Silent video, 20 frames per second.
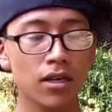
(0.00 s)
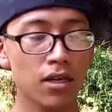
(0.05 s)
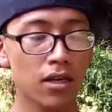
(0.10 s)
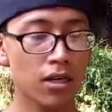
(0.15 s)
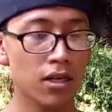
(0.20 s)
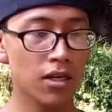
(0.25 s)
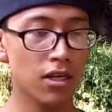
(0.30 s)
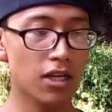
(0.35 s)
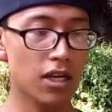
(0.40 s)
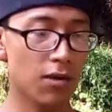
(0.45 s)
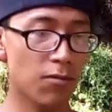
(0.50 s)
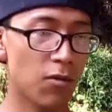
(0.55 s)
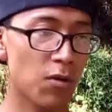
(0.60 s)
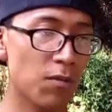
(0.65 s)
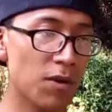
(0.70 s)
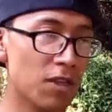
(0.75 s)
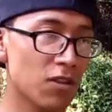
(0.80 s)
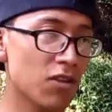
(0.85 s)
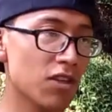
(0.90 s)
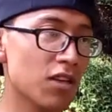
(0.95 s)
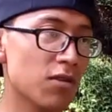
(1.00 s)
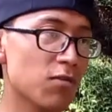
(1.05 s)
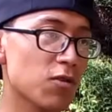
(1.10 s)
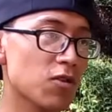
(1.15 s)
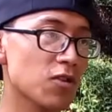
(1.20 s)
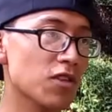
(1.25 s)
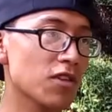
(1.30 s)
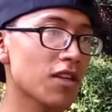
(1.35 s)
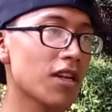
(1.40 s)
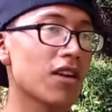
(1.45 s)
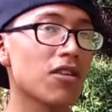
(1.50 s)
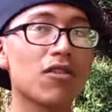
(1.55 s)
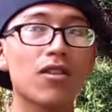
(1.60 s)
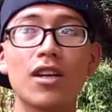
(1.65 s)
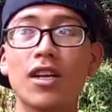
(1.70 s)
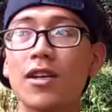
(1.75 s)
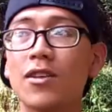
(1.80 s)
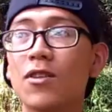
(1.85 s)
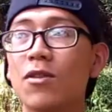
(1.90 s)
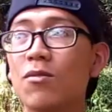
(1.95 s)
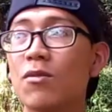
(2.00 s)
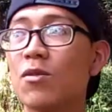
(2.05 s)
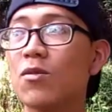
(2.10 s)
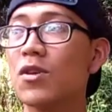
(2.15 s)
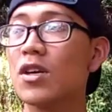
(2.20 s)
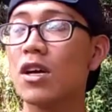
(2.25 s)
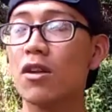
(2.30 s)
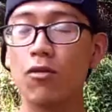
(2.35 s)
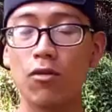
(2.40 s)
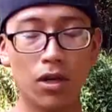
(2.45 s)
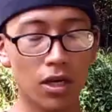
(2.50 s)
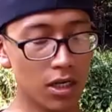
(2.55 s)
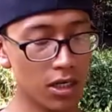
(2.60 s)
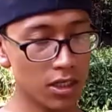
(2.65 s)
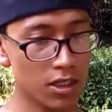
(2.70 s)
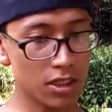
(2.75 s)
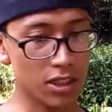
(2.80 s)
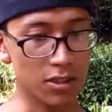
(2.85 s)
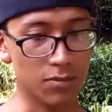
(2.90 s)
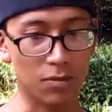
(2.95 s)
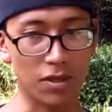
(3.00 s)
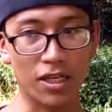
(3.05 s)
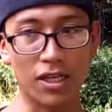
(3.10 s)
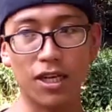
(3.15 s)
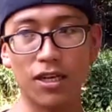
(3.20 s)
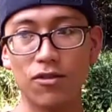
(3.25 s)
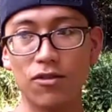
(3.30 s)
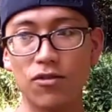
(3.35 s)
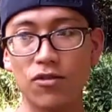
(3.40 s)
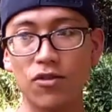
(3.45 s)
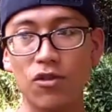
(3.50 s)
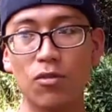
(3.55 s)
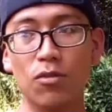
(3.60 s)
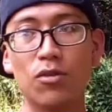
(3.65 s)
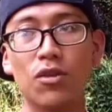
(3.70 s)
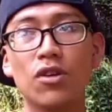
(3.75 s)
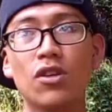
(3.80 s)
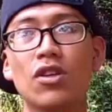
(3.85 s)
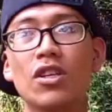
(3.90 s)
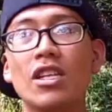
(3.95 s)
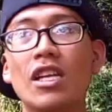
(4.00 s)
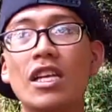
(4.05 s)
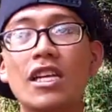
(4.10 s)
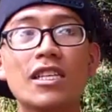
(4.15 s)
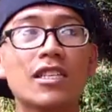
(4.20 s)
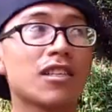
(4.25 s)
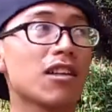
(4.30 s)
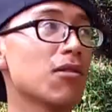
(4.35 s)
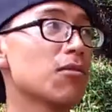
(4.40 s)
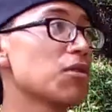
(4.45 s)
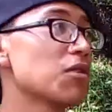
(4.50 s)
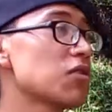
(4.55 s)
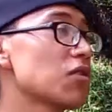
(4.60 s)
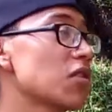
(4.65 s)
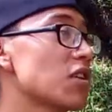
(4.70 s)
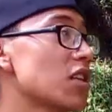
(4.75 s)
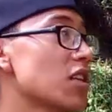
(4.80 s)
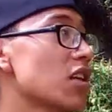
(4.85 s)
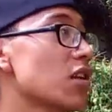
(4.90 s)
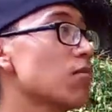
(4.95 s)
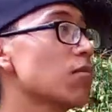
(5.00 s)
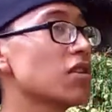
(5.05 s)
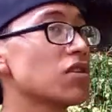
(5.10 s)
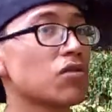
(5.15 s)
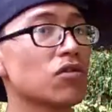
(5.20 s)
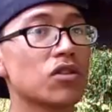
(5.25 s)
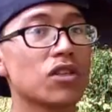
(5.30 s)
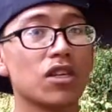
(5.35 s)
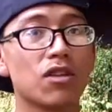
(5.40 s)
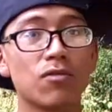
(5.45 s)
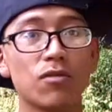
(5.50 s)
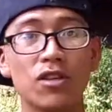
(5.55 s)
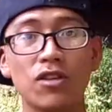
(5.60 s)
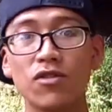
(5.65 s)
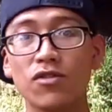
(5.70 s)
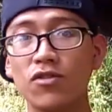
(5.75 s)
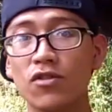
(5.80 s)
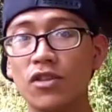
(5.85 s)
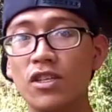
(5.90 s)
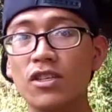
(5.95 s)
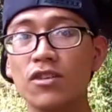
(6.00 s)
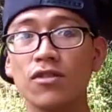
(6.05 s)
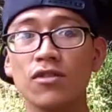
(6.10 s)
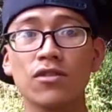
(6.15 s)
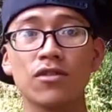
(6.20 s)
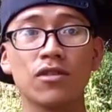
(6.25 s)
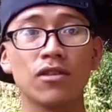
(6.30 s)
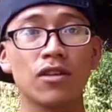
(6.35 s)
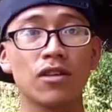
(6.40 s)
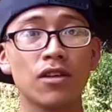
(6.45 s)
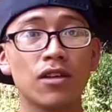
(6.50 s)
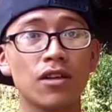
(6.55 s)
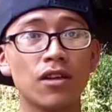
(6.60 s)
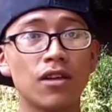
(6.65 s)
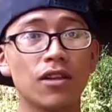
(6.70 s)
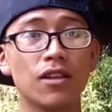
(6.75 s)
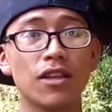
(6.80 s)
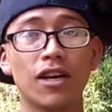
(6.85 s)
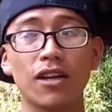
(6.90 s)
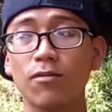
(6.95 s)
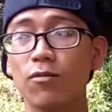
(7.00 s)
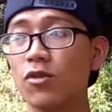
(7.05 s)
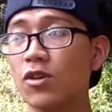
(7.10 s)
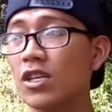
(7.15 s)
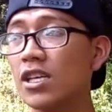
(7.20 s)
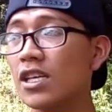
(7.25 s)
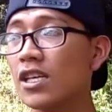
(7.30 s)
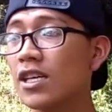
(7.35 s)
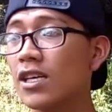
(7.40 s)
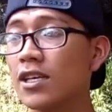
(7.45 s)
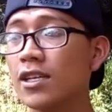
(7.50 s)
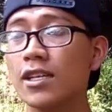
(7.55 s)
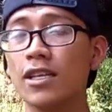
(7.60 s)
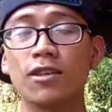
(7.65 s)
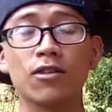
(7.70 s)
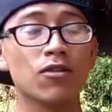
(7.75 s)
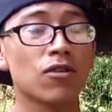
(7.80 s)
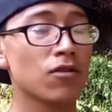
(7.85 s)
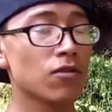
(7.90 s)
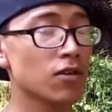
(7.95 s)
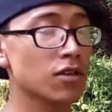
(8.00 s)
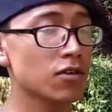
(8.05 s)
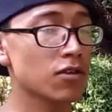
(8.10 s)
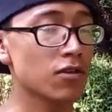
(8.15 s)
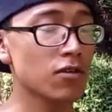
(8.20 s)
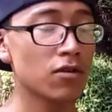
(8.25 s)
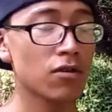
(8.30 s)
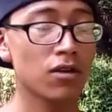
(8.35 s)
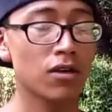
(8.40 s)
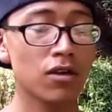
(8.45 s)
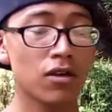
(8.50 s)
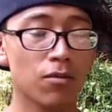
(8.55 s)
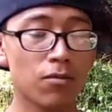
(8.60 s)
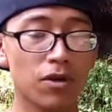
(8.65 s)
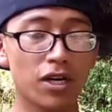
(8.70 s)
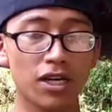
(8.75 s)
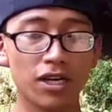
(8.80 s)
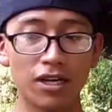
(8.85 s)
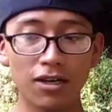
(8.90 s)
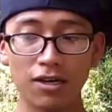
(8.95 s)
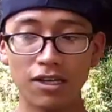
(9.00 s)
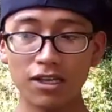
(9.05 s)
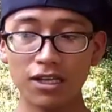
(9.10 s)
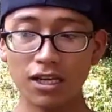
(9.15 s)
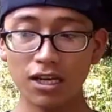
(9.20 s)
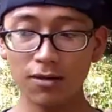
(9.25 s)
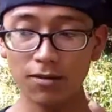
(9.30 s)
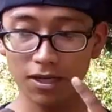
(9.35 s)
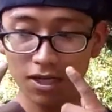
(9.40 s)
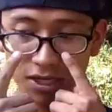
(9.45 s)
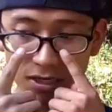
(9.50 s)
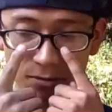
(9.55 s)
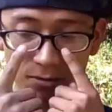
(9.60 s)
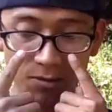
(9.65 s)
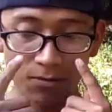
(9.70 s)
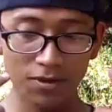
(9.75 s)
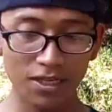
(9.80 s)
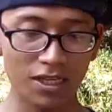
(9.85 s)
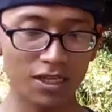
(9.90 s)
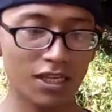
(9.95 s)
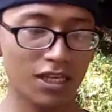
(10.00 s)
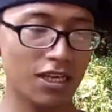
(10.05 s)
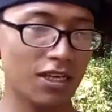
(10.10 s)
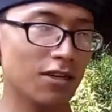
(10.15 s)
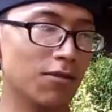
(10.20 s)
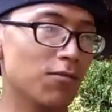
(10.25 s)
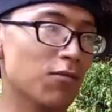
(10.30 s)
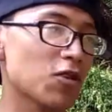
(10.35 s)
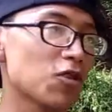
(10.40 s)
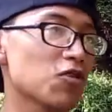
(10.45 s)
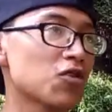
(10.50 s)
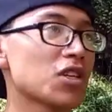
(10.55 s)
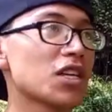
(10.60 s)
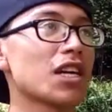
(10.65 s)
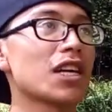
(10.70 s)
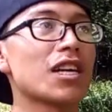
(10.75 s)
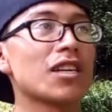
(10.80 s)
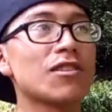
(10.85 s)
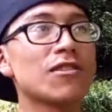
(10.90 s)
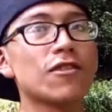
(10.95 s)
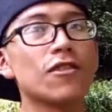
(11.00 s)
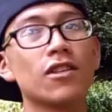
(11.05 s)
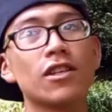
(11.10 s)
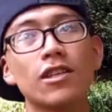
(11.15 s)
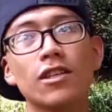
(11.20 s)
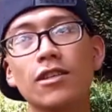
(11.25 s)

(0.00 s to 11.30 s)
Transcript: Y al momento de producir una rola yo me voy a lugares despejados como en el que estamos ahorita para escuchar buenos sonidos, de armonía, de todo eso para que trabaje mi mente y produzca canciones.